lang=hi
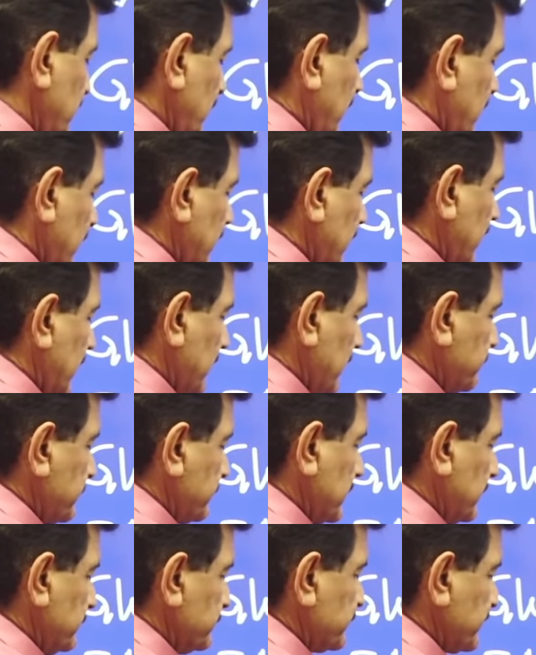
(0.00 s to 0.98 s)
अगर आप
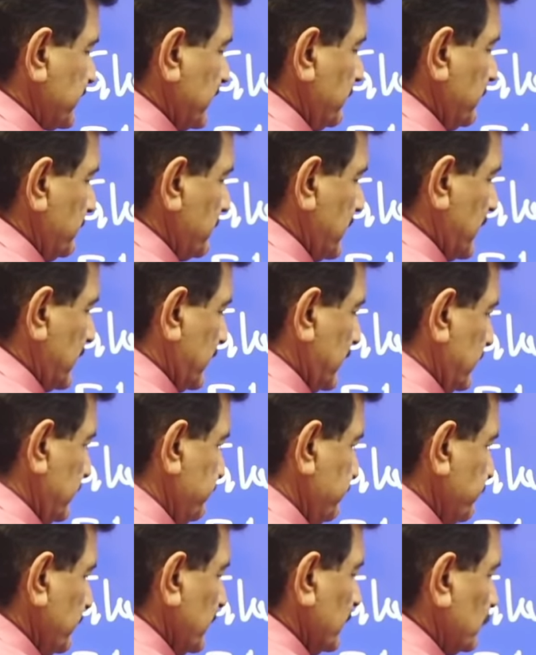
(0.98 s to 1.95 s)
कब्ज के बीमार
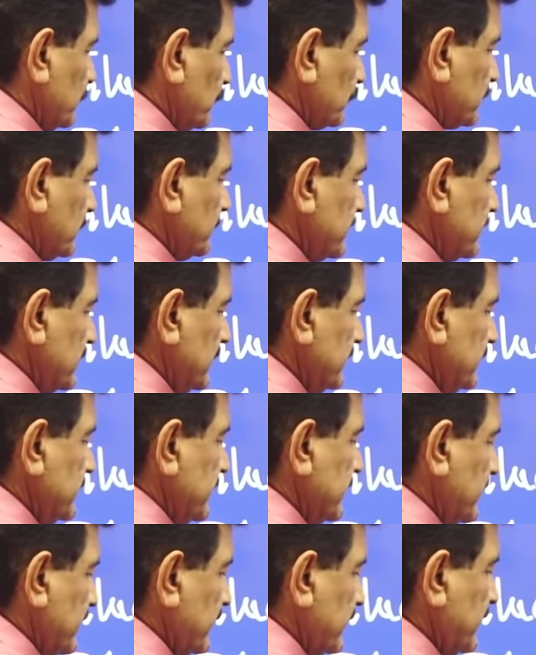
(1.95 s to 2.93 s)
हैं तो समझ
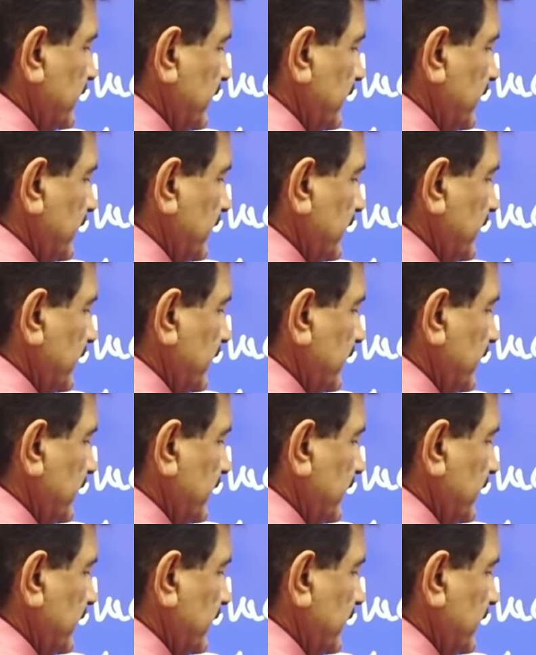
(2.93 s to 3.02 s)
लीजिएगा कि